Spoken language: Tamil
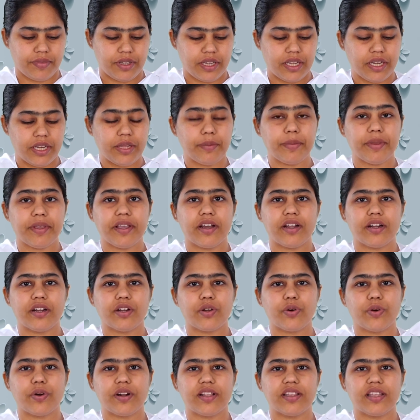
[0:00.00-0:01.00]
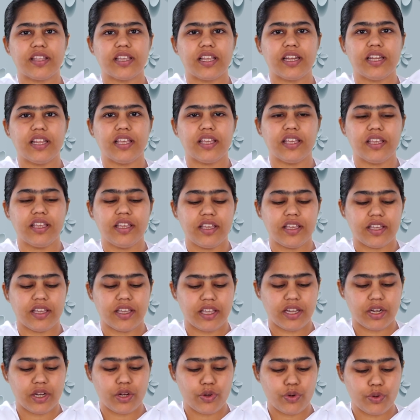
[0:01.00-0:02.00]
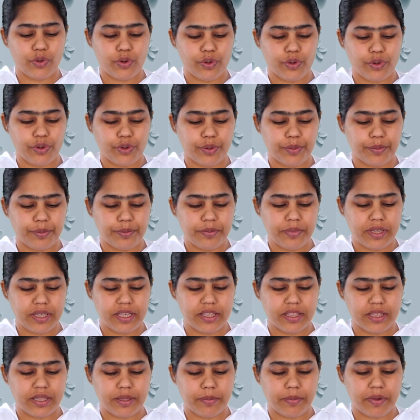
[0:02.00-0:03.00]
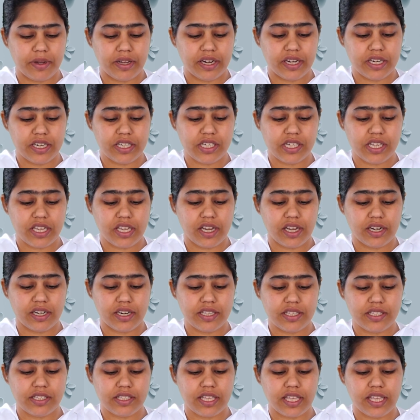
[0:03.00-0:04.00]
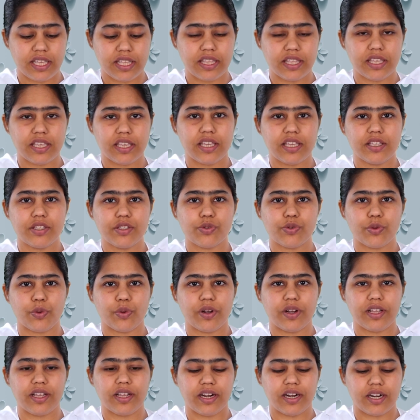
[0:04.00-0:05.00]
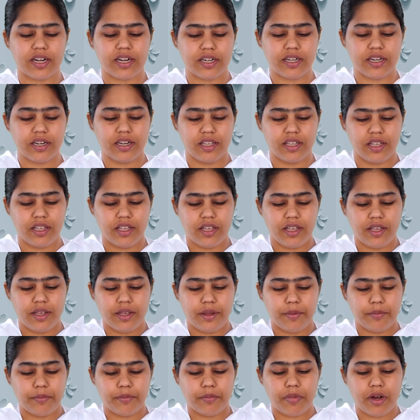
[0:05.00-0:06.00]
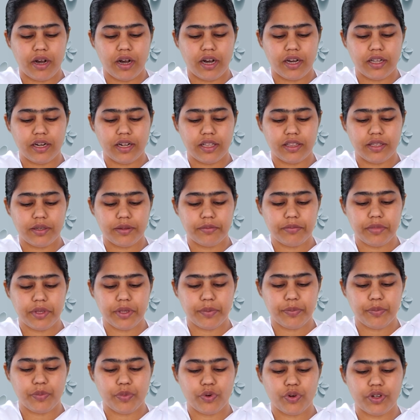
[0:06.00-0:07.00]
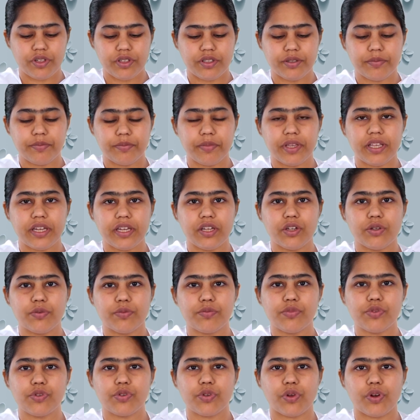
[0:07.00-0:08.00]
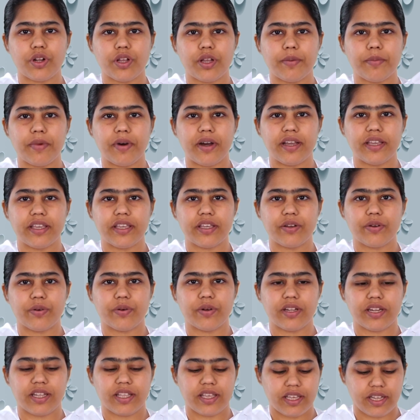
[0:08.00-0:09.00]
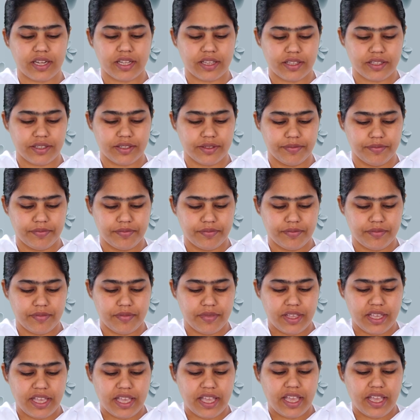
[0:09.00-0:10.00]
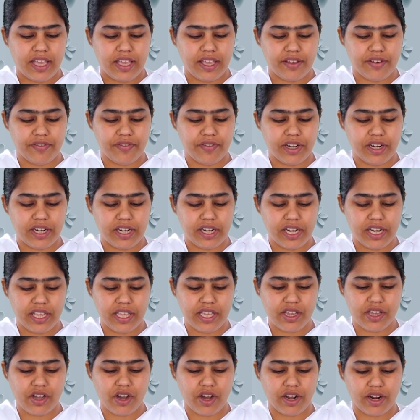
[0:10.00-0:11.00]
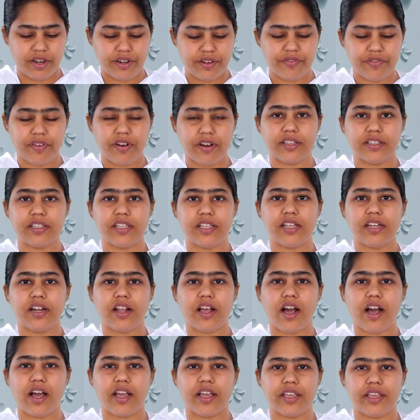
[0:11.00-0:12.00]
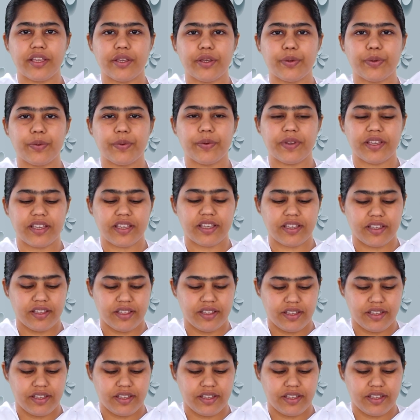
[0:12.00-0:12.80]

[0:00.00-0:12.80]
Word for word: இனிமையான குழந்தைகளே எல்லோருக்கும் இந்த மகிழ்ச்சியான செய்தியை சொல்லுங்கள் பாரதம் இப்பொழுது மீண்டும் சொர்க்கமாகிக் கொண்டிருக்கிறது ஹெவன்லி ஃபாதர் ஐ ஹுவேஹே